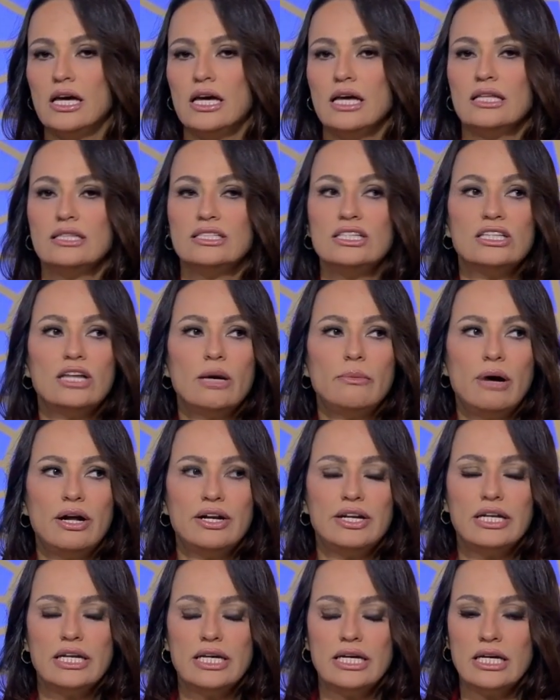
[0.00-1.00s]
دي
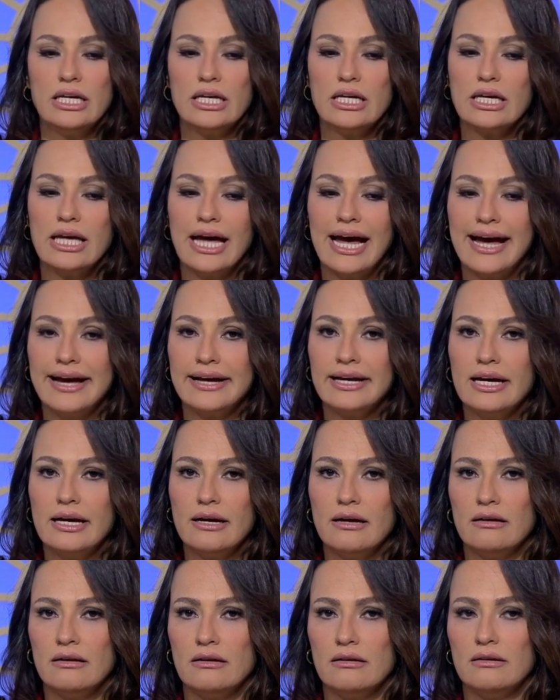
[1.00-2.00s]
طبعا آه،
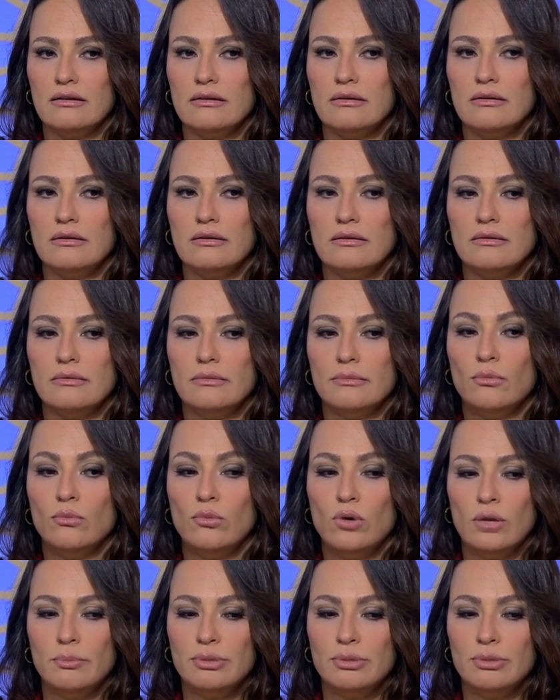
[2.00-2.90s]
حاجه آه،